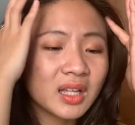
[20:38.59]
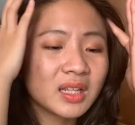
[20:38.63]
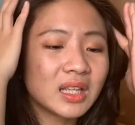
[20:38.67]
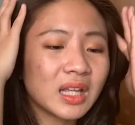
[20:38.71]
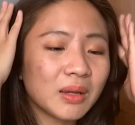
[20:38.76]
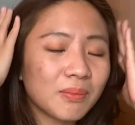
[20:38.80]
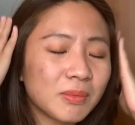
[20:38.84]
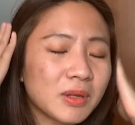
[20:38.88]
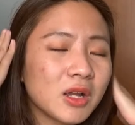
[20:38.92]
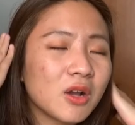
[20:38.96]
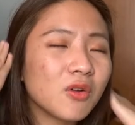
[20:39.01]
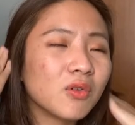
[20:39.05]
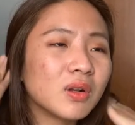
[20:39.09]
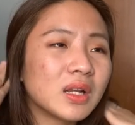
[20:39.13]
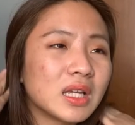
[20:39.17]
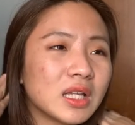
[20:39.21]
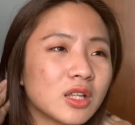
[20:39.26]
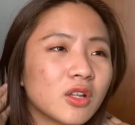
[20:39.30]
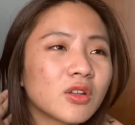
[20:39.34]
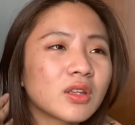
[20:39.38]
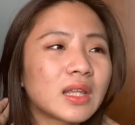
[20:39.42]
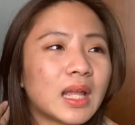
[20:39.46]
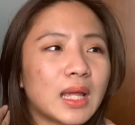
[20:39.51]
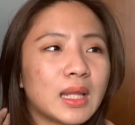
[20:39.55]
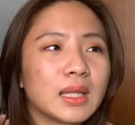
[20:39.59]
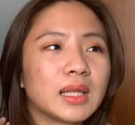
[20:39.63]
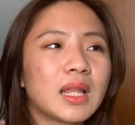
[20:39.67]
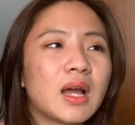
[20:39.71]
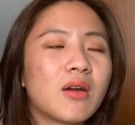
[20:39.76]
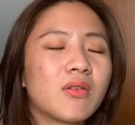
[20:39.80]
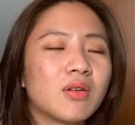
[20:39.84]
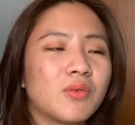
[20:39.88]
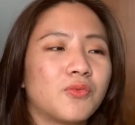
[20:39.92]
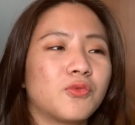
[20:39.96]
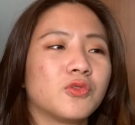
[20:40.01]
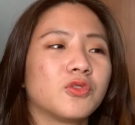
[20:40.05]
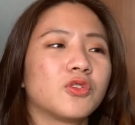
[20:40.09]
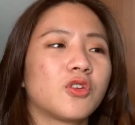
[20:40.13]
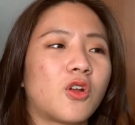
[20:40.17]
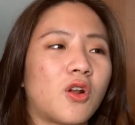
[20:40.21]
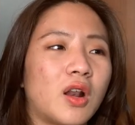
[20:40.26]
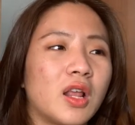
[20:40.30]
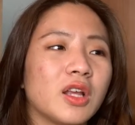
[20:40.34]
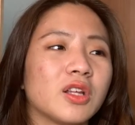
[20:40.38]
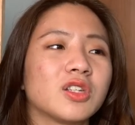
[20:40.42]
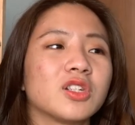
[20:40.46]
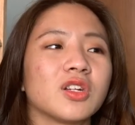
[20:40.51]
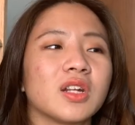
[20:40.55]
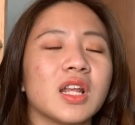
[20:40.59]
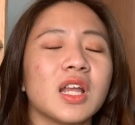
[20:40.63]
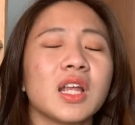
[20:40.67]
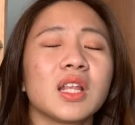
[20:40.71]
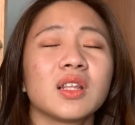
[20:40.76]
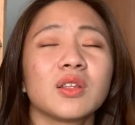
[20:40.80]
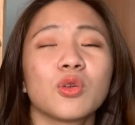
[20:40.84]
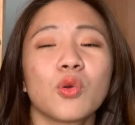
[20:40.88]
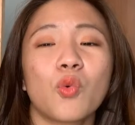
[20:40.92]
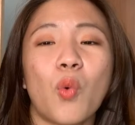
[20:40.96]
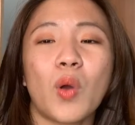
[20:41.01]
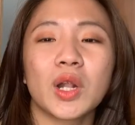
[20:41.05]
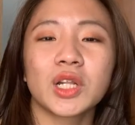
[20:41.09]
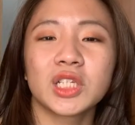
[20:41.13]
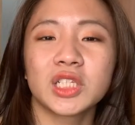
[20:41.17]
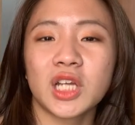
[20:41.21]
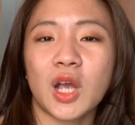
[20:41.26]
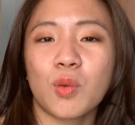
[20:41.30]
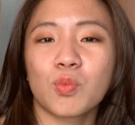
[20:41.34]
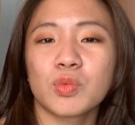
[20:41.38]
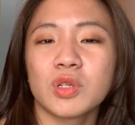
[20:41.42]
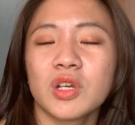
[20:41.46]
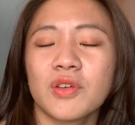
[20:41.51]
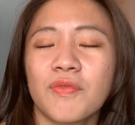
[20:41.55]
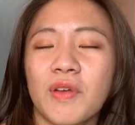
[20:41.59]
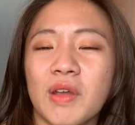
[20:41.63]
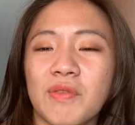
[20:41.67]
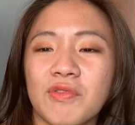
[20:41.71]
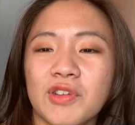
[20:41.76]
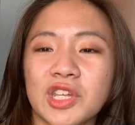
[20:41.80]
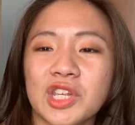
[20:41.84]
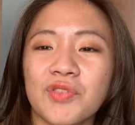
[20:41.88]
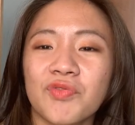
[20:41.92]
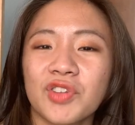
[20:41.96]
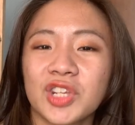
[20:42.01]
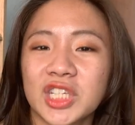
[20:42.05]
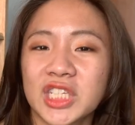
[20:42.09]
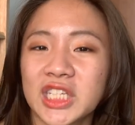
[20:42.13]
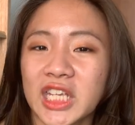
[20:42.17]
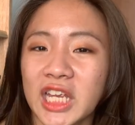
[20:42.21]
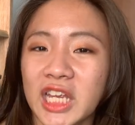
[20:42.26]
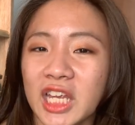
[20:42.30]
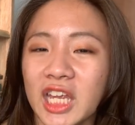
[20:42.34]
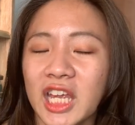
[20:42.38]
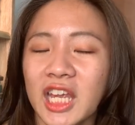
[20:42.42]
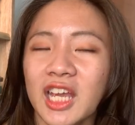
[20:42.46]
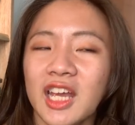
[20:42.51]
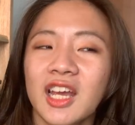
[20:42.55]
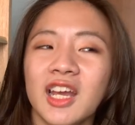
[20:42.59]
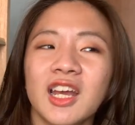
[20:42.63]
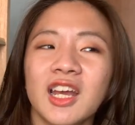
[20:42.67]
tìm hiểu lý do tại sao mà phụ nó lại trở nên quan trọng như vậy với nhân vật chính ý